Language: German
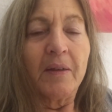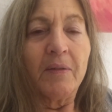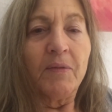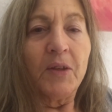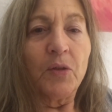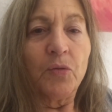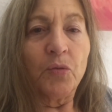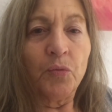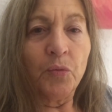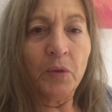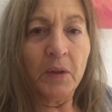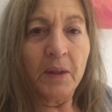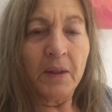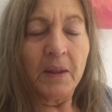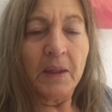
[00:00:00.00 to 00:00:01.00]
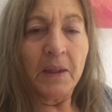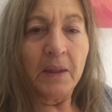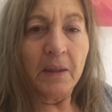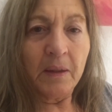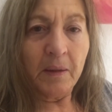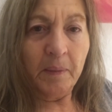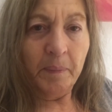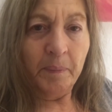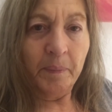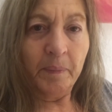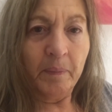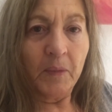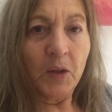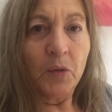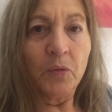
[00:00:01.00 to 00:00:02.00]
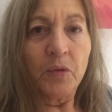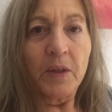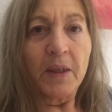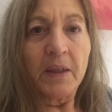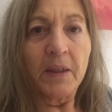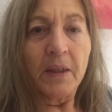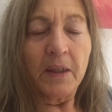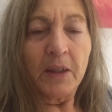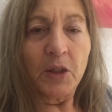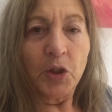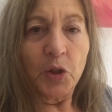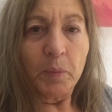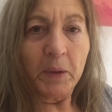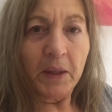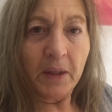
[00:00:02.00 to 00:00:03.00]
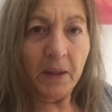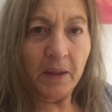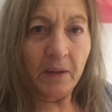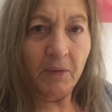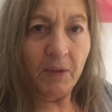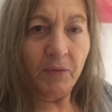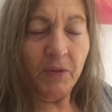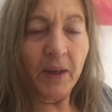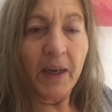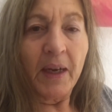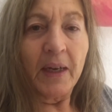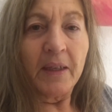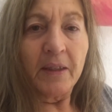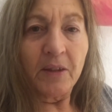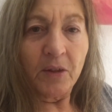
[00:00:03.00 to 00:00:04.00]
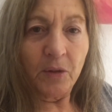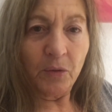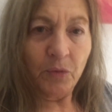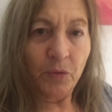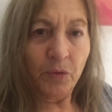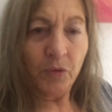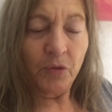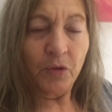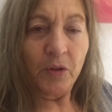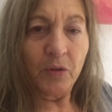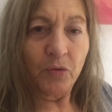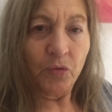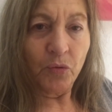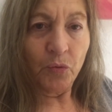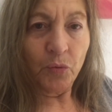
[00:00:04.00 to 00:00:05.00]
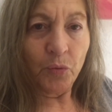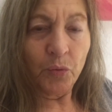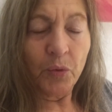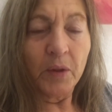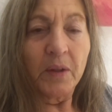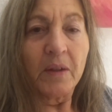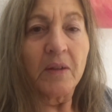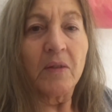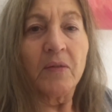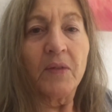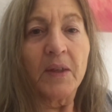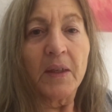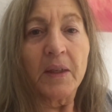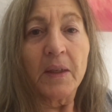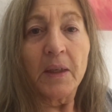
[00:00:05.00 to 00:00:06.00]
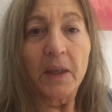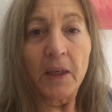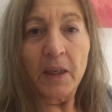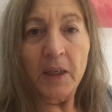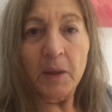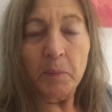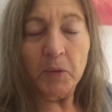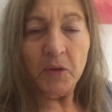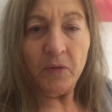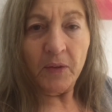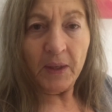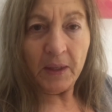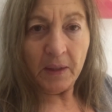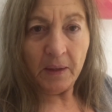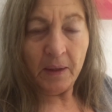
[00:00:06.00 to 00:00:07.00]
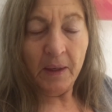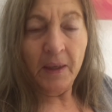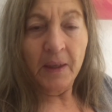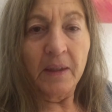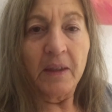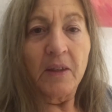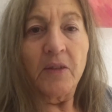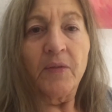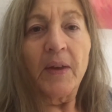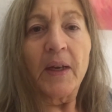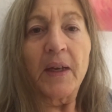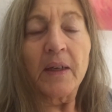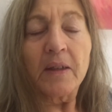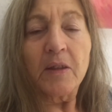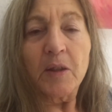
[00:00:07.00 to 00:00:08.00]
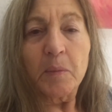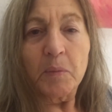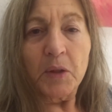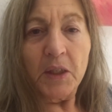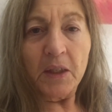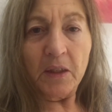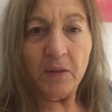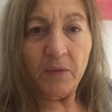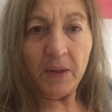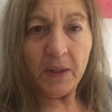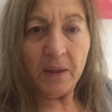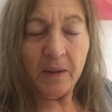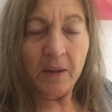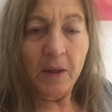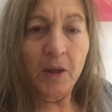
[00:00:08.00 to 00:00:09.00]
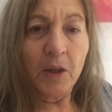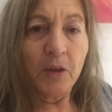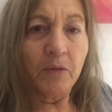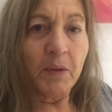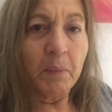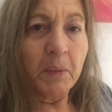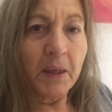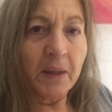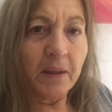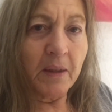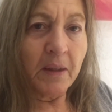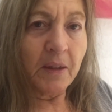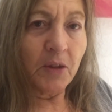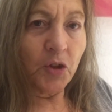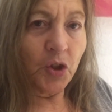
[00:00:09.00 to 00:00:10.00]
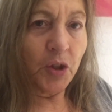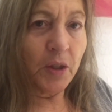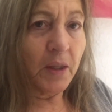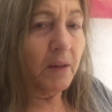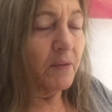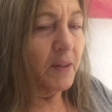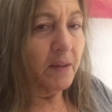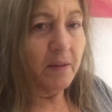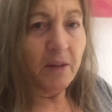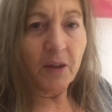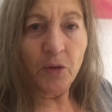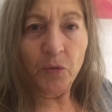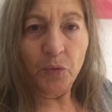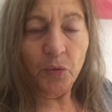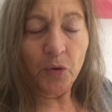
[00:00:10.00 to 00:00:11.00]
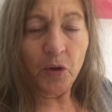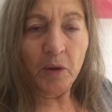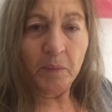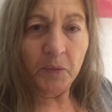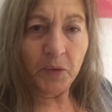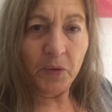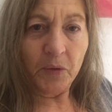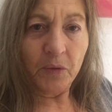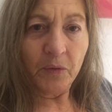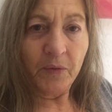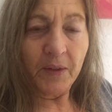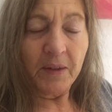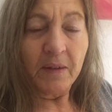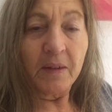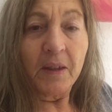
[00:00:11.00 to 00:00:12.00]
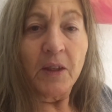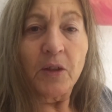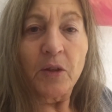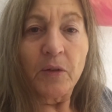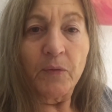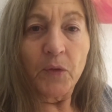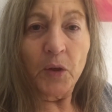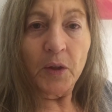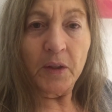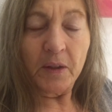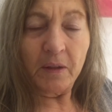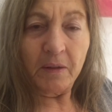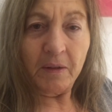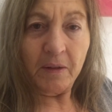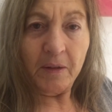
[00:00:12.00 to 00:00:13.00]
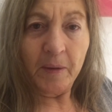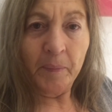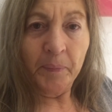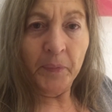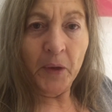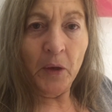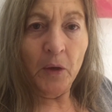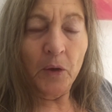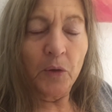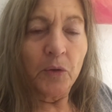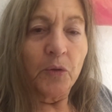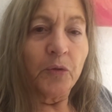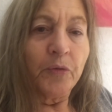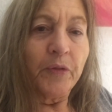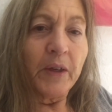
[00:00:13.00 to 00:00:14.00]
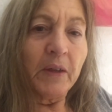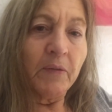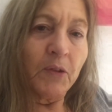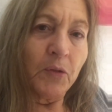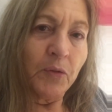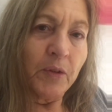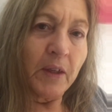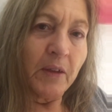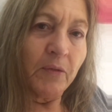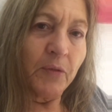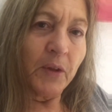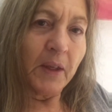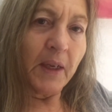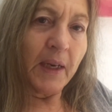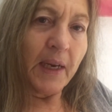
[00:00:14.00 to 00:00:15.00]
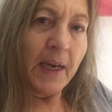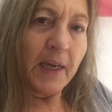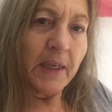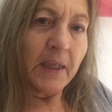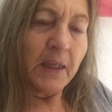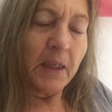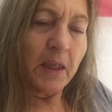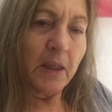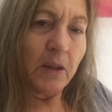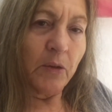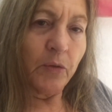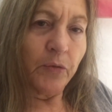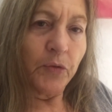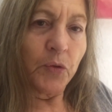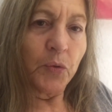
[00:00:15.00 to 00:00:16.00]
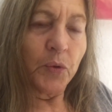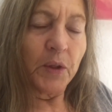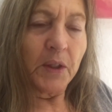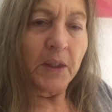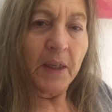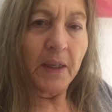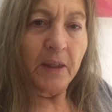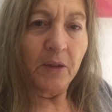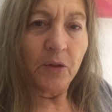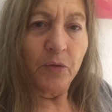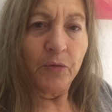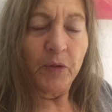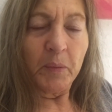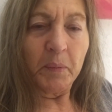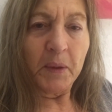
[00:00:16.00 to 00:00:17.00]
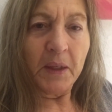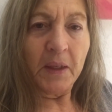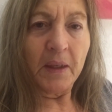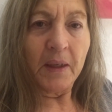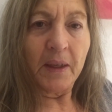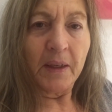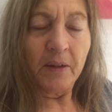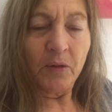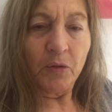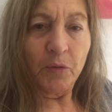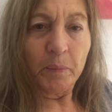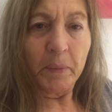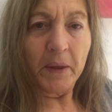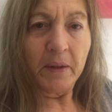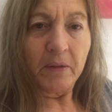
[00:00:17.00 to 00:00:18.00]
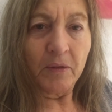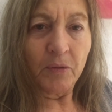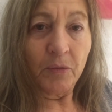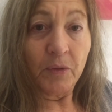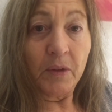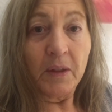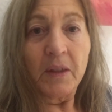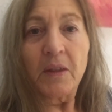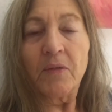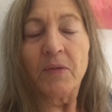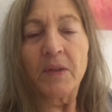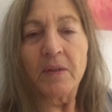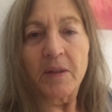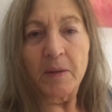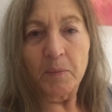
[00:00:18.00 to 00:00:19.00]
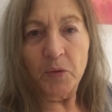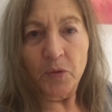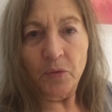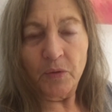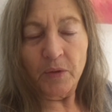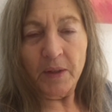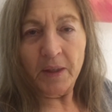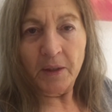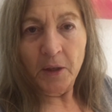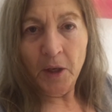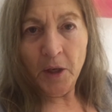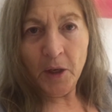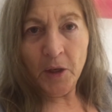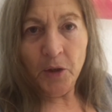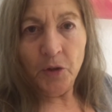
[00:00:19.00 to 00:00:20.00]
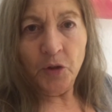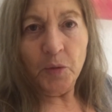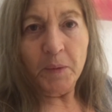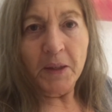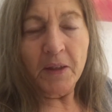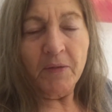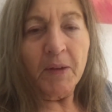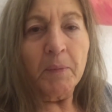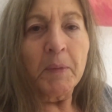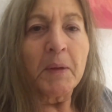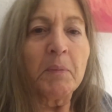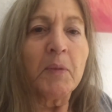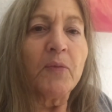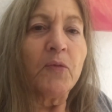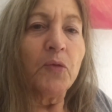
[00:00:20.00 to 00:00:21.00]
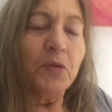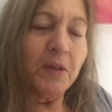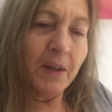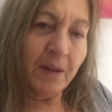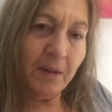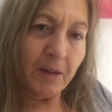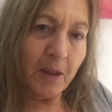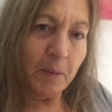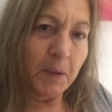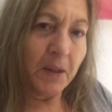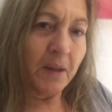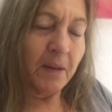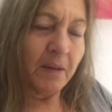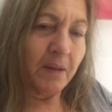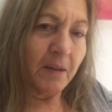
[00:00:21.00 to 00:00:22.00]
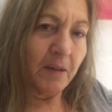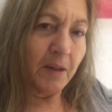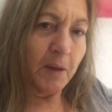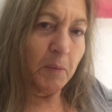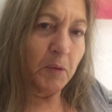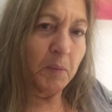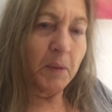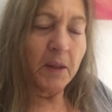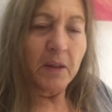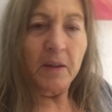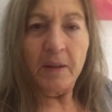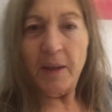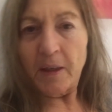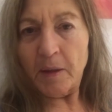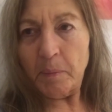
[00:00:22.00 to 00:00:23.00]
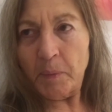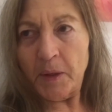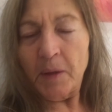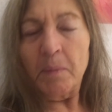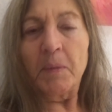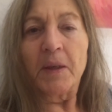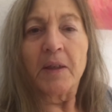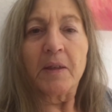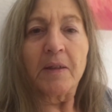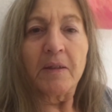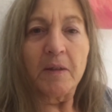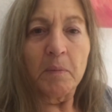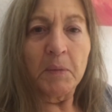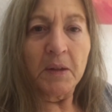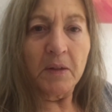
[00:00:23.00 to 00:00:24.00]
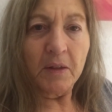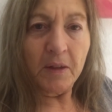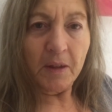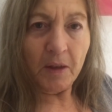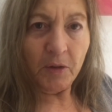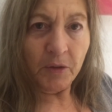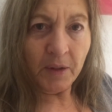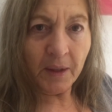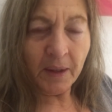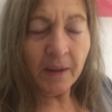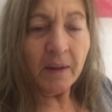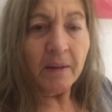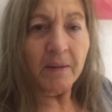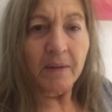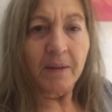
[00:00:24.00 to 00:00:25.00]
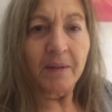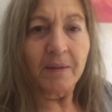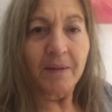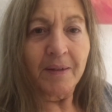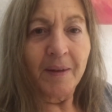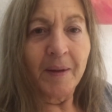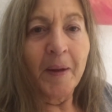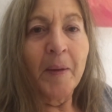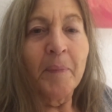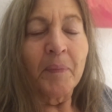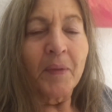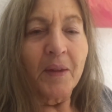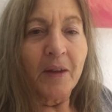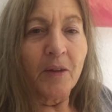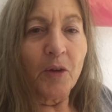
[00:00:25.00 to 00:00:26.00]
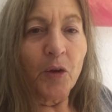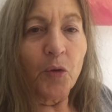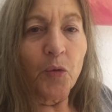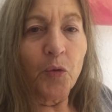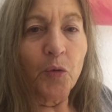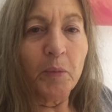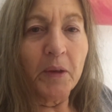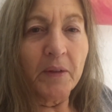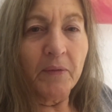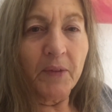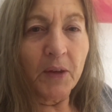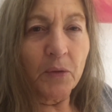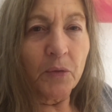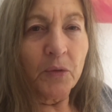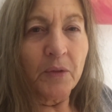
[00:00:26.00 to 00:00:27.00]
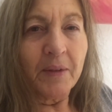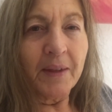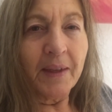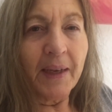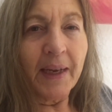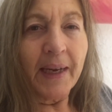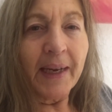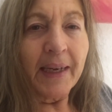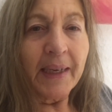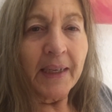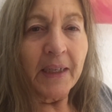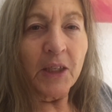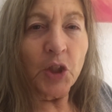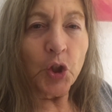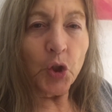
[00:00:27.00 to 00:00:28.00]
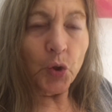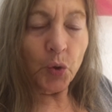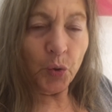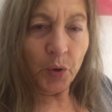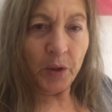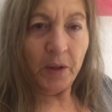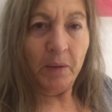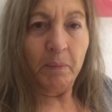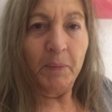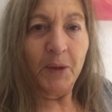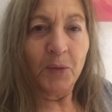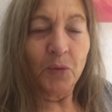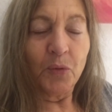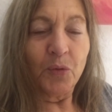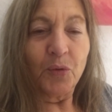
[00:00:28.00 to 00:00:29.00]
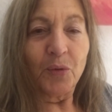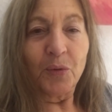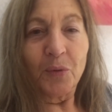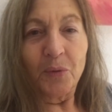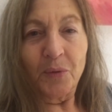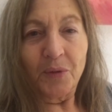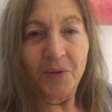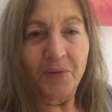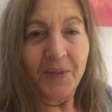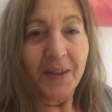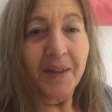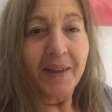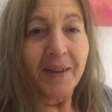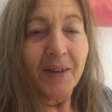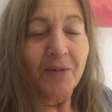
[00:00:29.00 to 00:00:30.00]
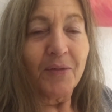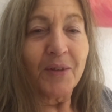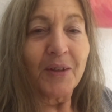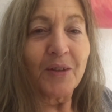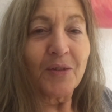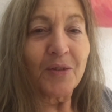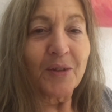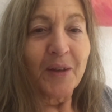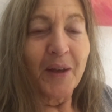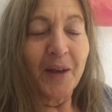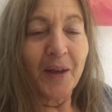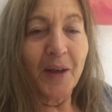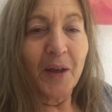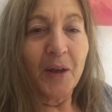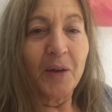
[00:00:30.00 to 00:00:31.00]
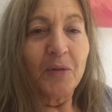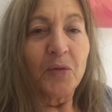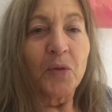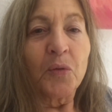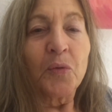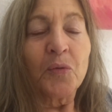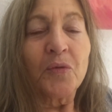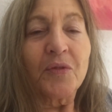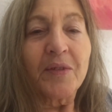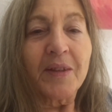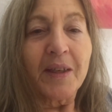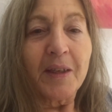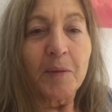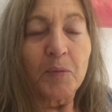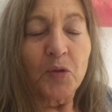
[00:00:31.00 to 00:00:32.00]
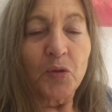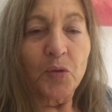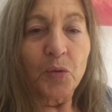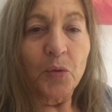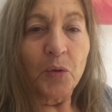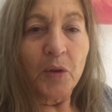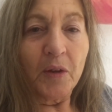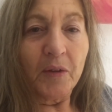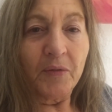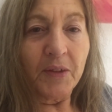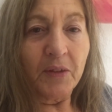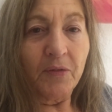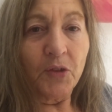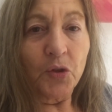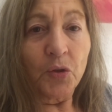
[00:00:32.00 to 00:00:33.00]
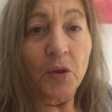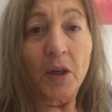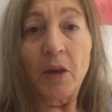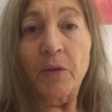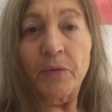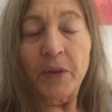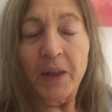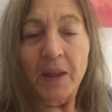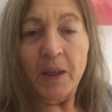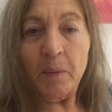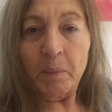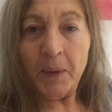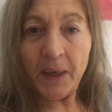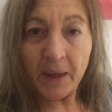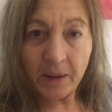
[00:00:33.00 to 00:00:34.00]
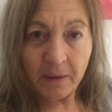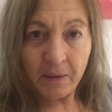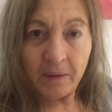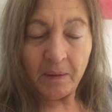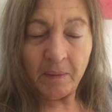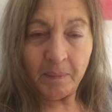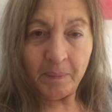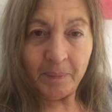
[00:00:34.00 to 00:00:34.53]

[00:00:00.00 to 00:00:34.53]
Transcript: Wir tun dann Dinge, die uns gar nicht entsprechen. Wir verhalten uns so, dass wir geliebt werden, dass wir akzeptiert werden. Wir merken ganz schnell, was nicht gut kommt und was nicht gewollt ist. Und so fangen wir uns an, von klein auf total zu verbiegen, anzupassen und nicht wir selbst zu sein. Und später, wenn man Bewusstseinsarbeit an sich selbst macht, Therapie macht, sich mit sich auseinandersetzt, dann erobern wir uns in kleinen Stücken minutiös wieder etwas, von uns selbst zurück, was wir schon aufgegeben hatten.